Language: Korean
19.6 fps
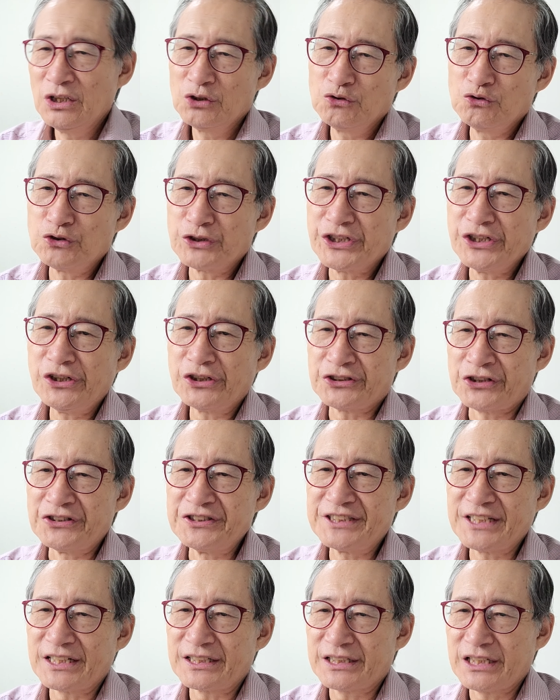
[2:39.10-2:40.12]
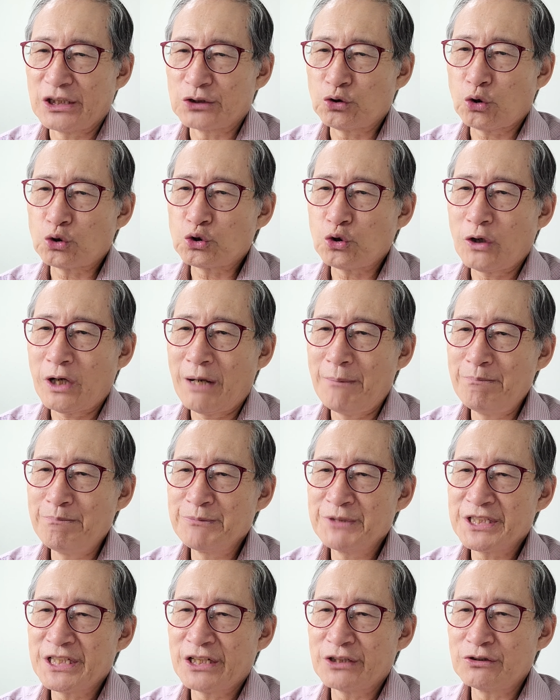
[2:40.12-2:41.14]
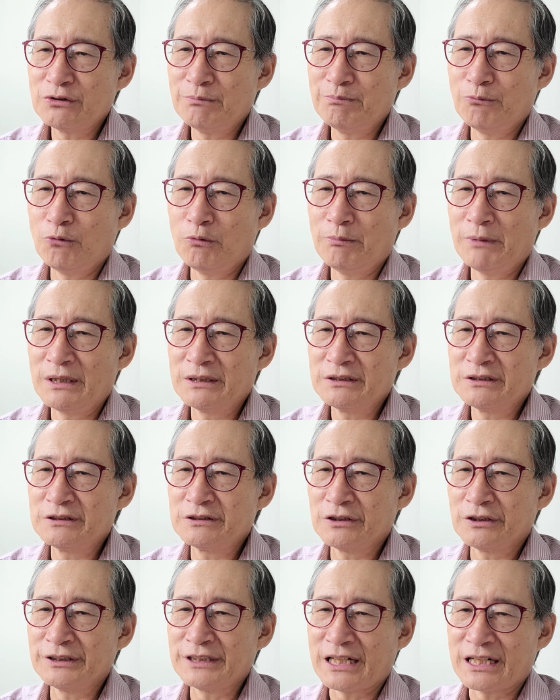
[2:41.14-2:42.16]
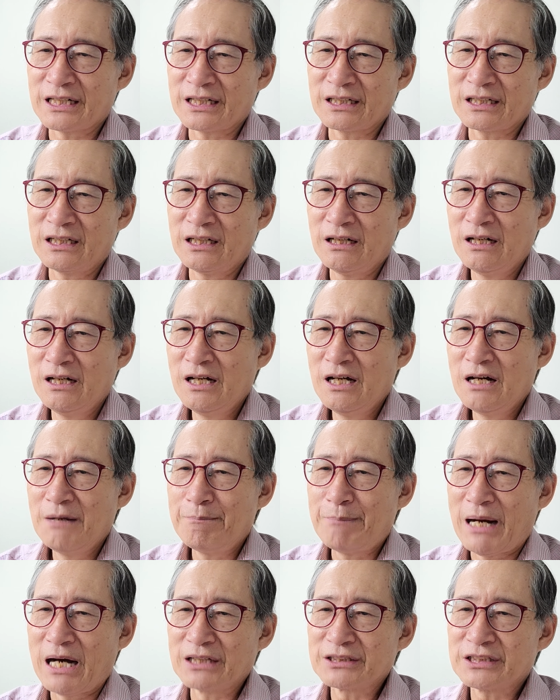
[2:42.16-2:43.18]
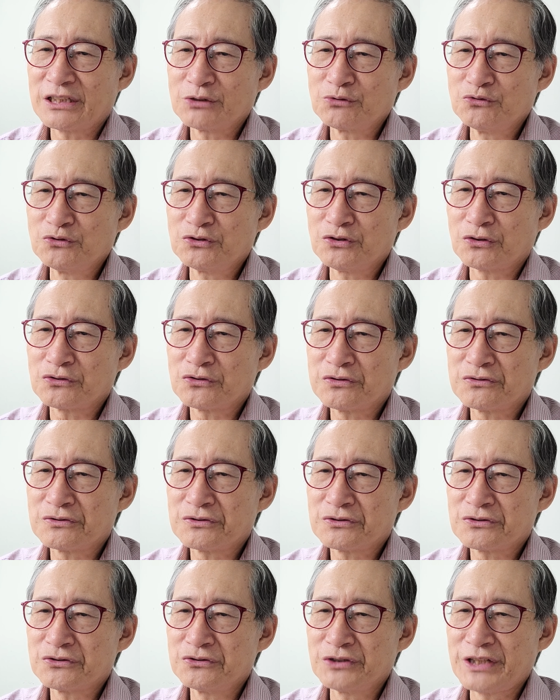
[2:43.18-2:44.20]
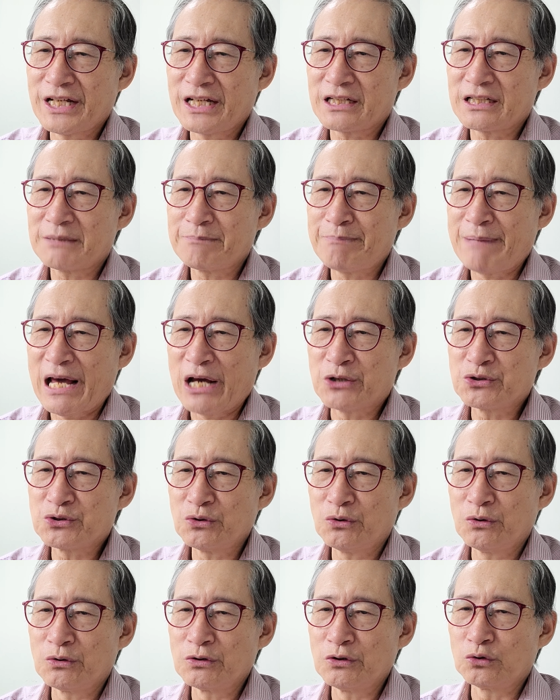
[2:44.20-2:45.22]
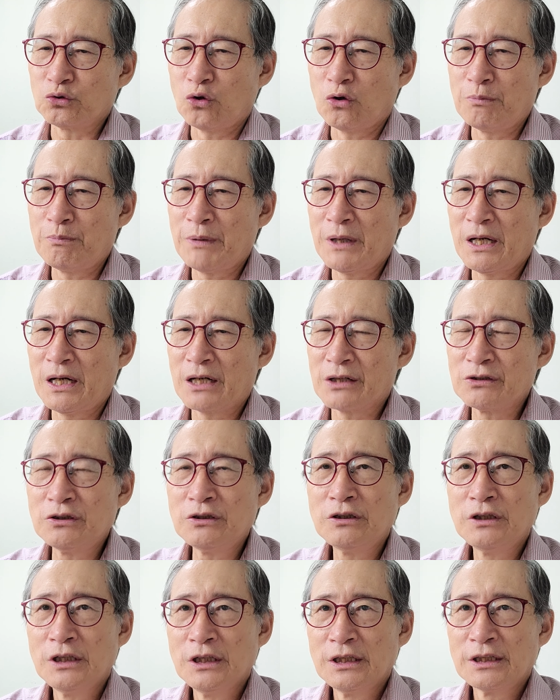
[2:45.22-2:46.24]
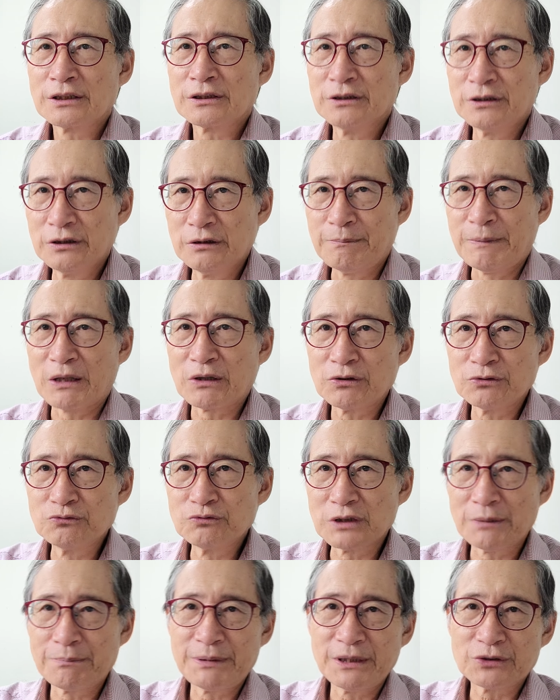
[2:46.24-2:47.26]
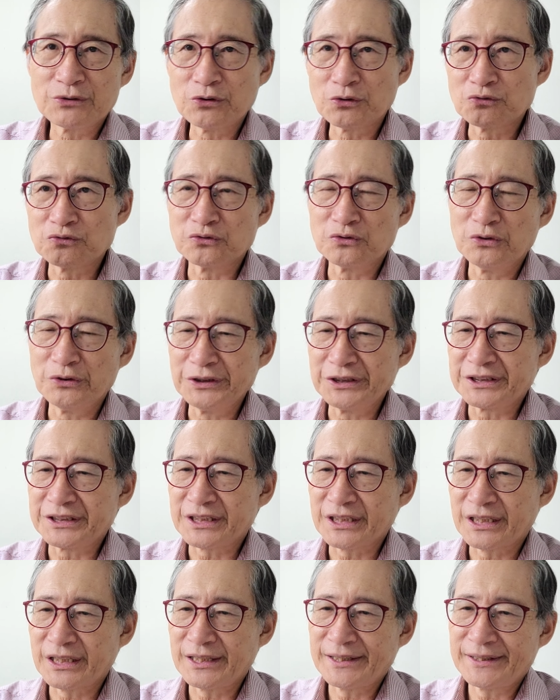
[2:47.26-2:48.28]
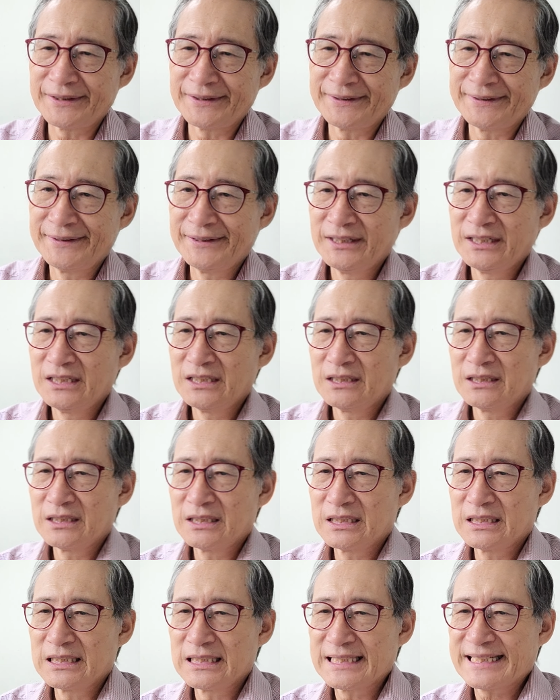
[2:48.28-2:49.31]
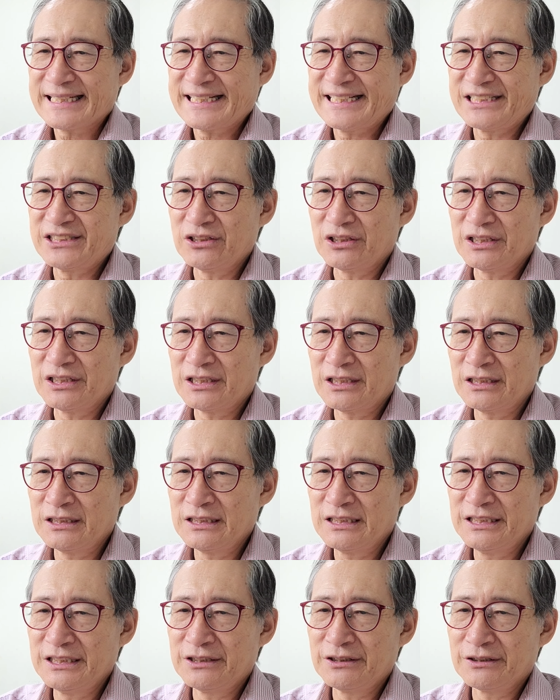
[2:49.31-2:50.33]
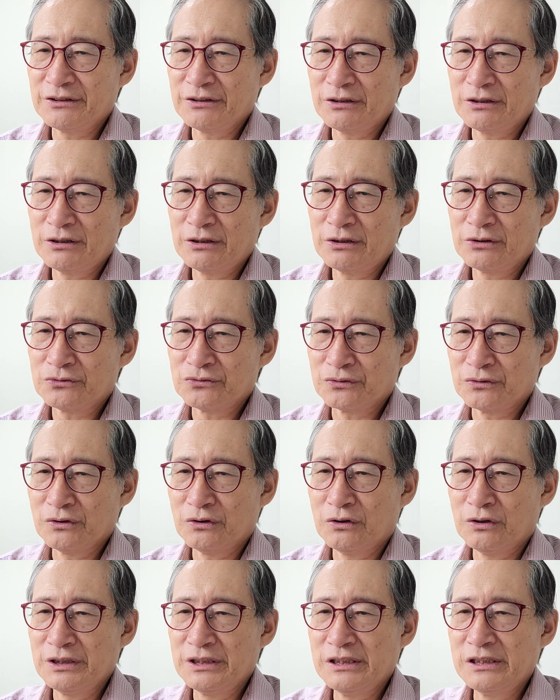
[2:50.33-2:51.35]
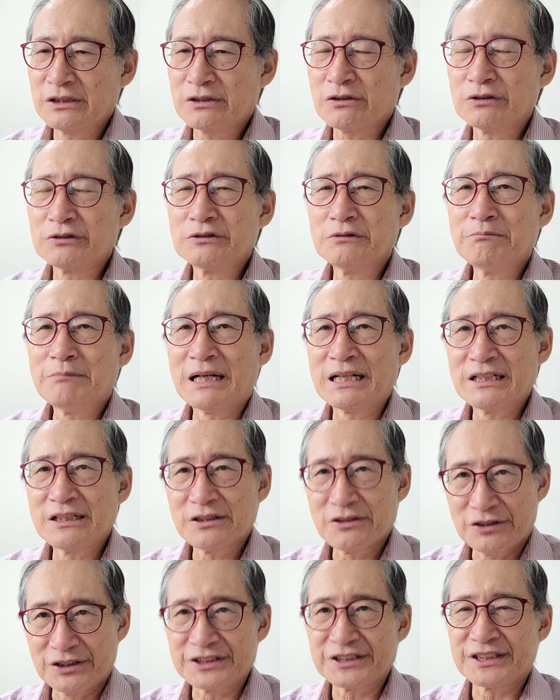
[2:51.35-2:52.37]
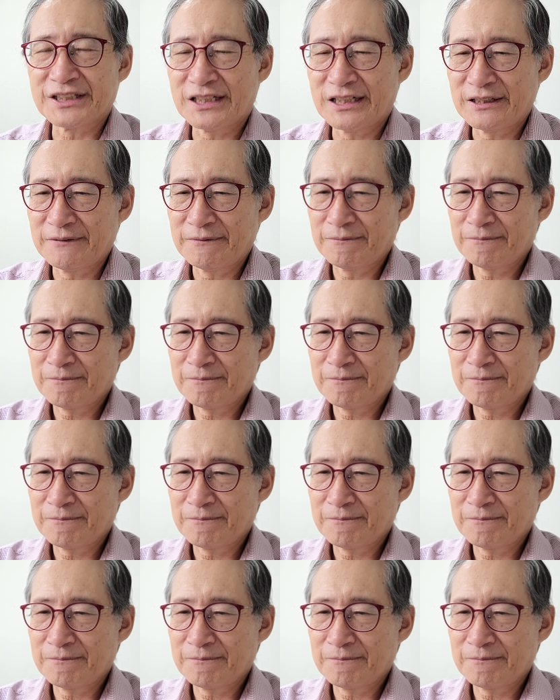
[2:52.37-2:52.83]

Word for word: 6.25 전쟁 때 소총 함자로 못 만들던 나라가 방상 누적 수출액 100조 원을 돌파를 그 바로 눈앞에 또 두고 있다. 기적이란 이런 걸 두고 일컫는 말일 것이다.